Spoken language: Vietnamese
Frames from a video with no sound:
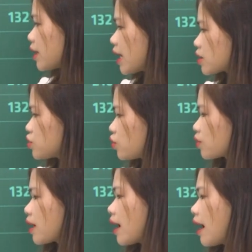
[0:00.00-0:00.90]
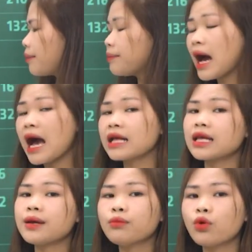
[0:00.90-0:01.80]
đến hàng chục, ba
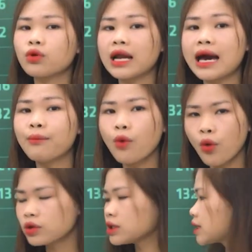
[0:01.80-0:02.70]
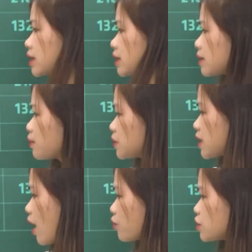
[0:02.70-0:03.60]
thêm một là bốn,
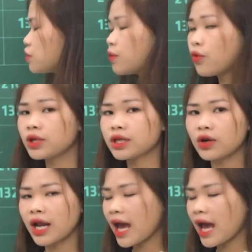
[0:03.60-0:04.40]
sáu trừ bốn thì còn